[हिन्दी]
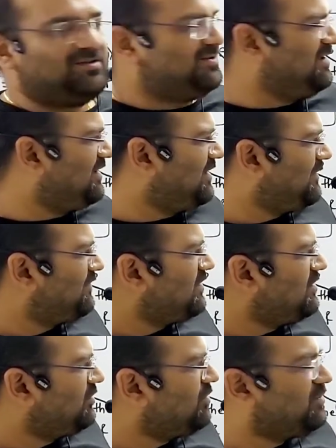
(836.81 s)
ठीक है
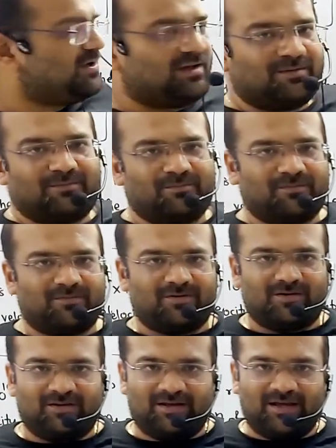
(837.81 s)
तो
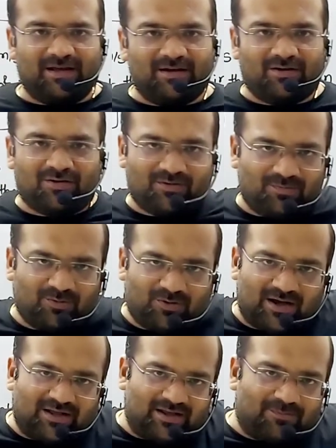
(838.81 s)
ये
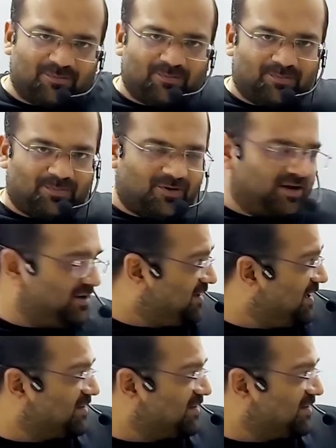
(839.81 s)
पूरा ये पॉइंट क्या